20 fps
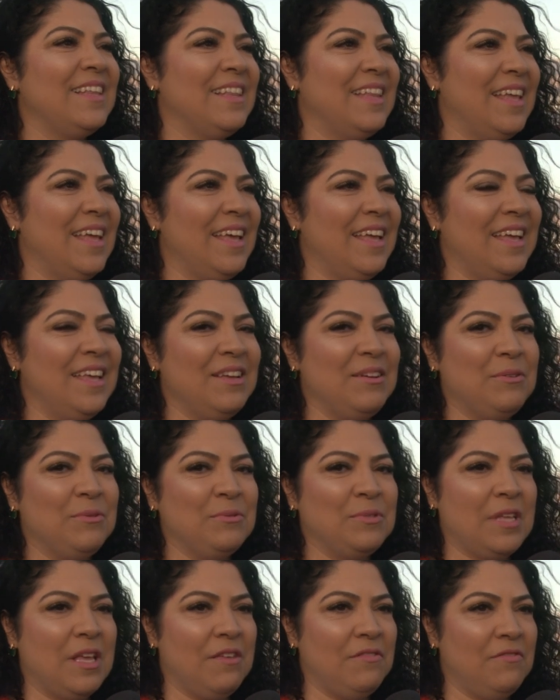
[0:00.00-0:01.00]
Né? Eu
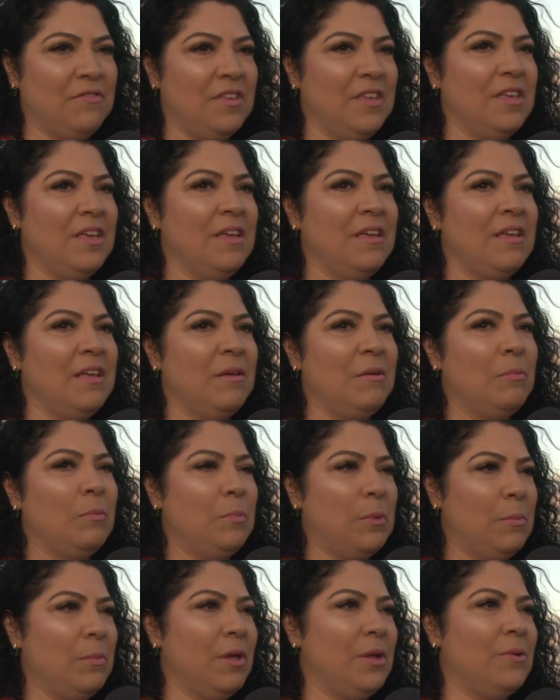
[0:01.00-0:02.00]
servi é
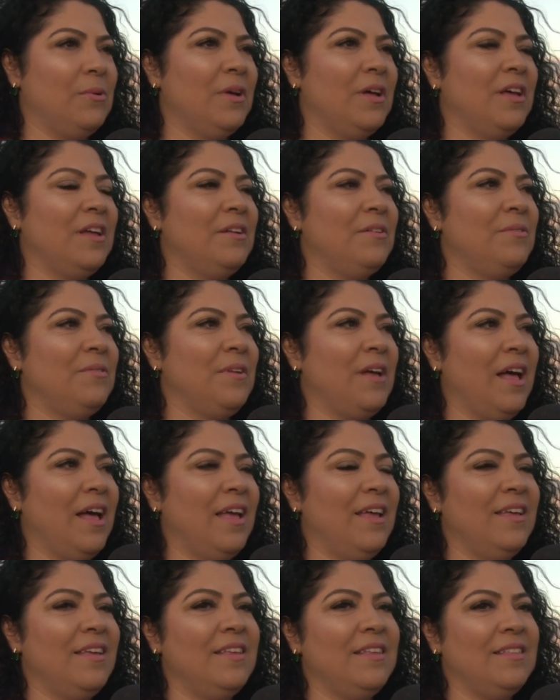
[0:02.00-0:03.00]
primeiro então ano, é
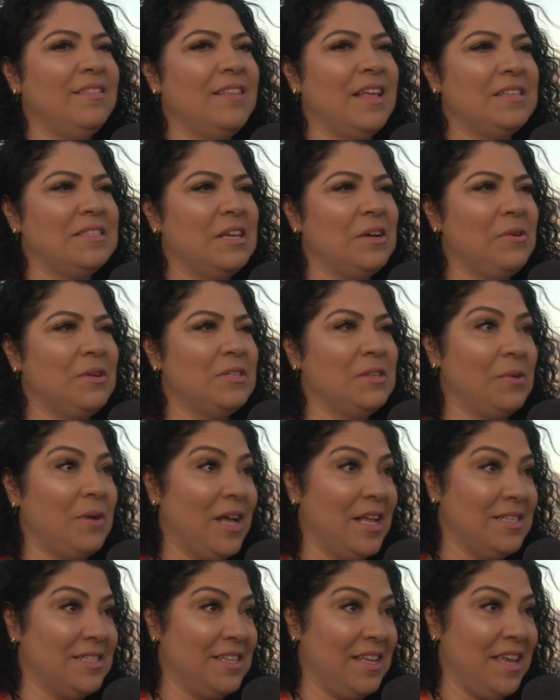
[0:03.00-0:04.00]
aí na sequência eu
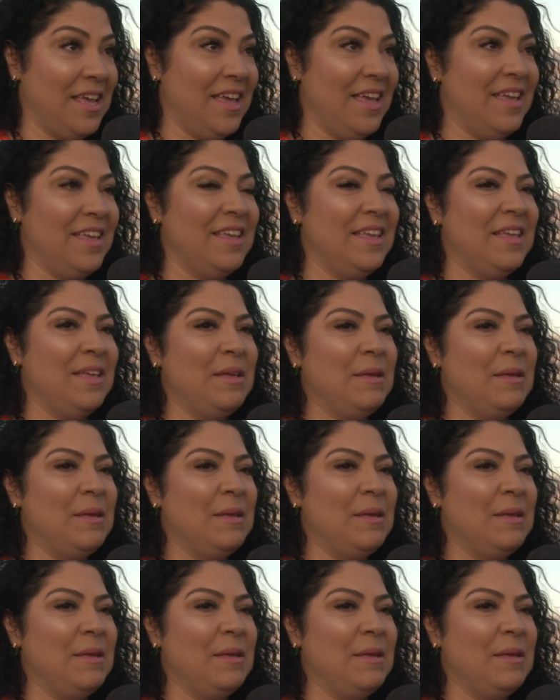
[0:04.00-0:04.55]
casei,